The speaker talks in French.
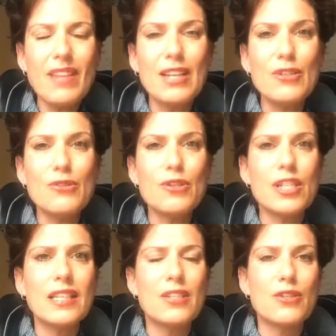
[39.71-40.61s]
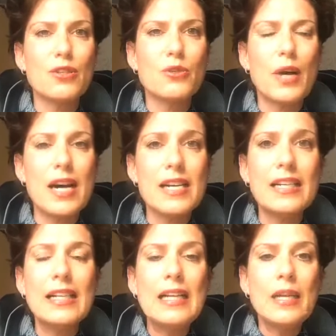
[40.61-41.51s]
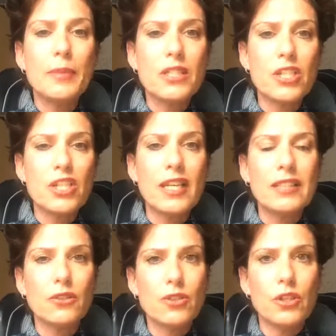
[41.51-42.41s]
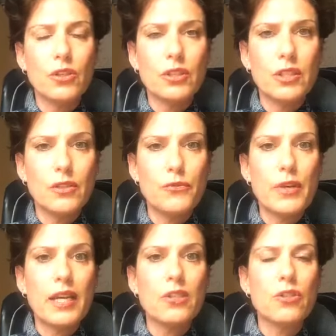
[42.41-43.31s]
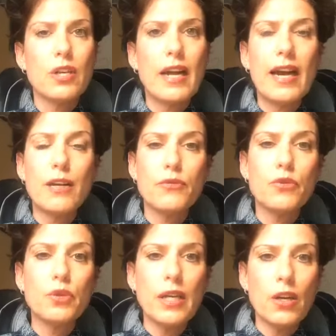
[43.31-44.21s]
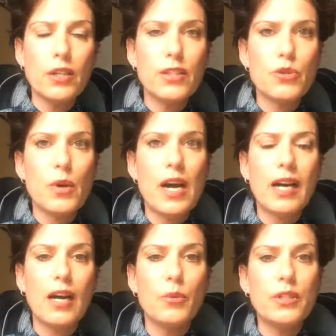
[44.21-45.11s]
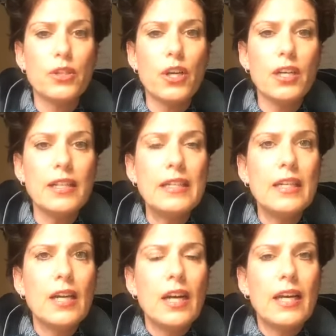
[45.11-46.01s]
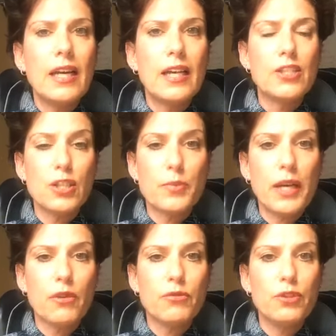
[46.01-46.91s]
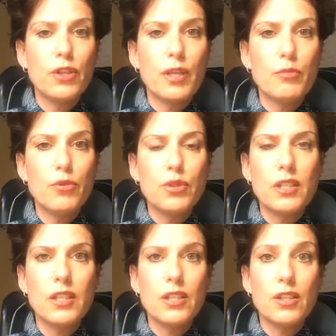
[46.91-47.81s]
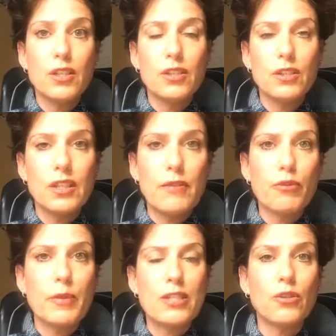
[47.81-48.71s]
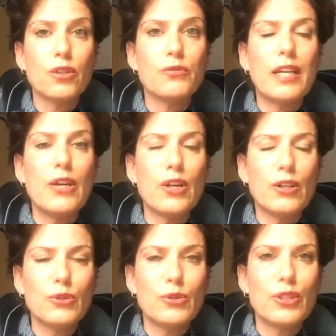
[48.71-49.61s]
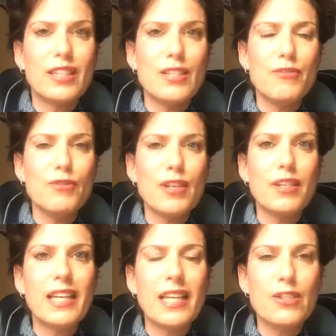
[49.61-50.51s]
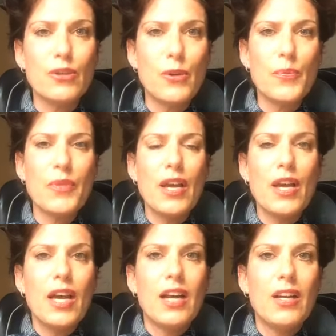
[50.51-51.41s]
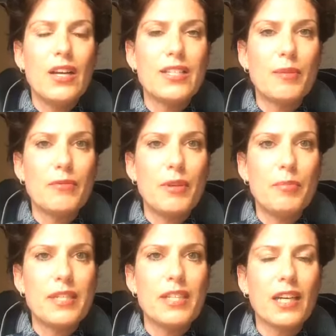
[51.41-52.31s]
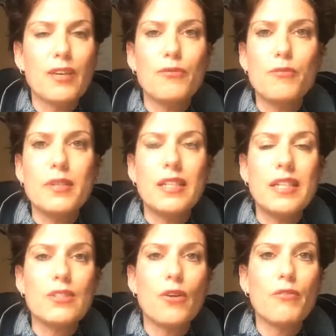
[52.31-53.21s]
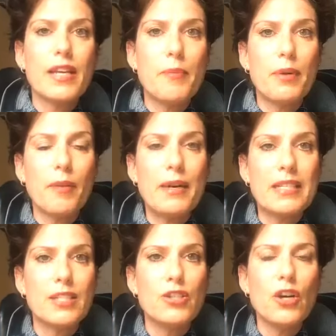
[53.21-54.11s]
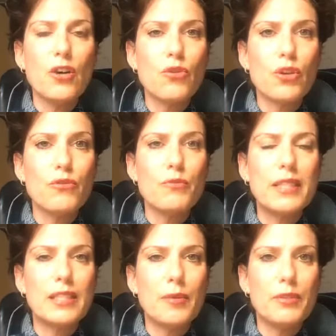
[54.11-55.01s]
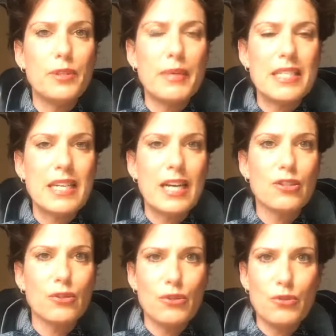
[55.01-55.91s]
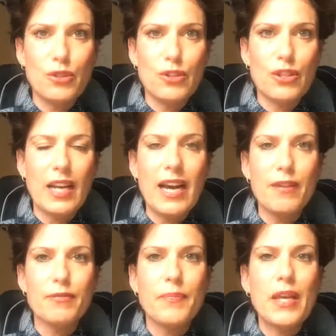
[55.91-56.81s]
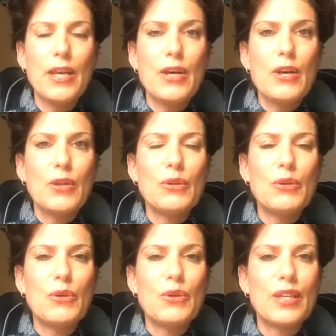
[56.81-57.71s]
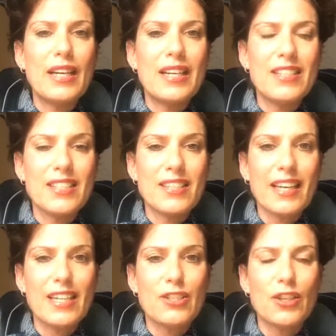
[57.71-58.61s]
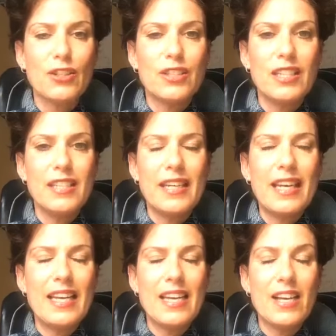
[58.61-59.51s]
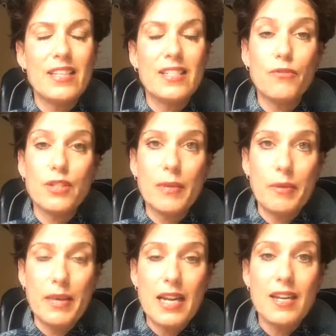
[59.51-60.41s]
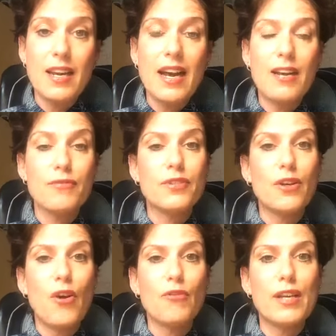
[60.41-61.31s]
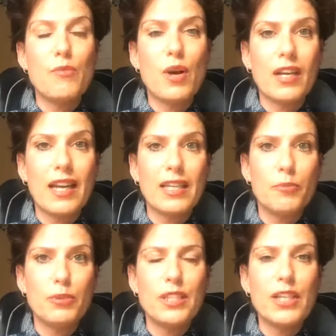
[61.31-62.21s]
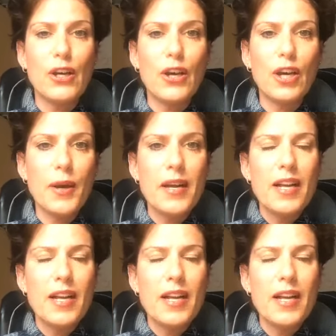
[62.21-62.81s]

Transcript: Le sujet de ce soir, parce que j'ai l'intention de faire ce live tous les lundis soirs à 8h. Et j'espère vous donner beaucoup d'informations de, valeur. Donc, euh, si vous avez des questions, euh, ça me fait plaisir que vous me les envoyez par Messenger ou que vous mettez un petit message en dessous de ce live. Donc, euh, ça serait gentil. Et euh, si vous avez bien le live, euh, envoyez-moi quelques petits cœurs.